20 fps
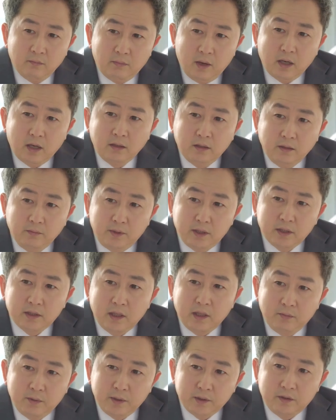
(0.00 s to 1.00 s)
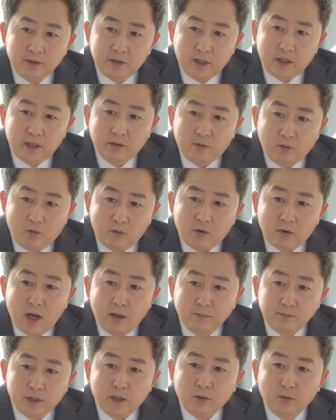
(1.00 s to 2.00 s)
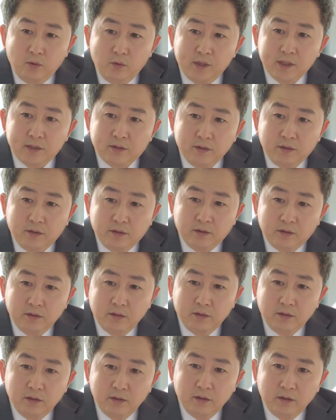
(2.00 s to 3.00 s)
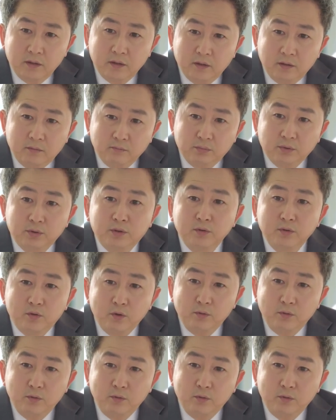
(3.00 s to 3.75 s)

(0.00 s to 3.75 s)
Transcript: 방금 인사부에서 얘기 듣고 깜짝 놀랐어요. 무슨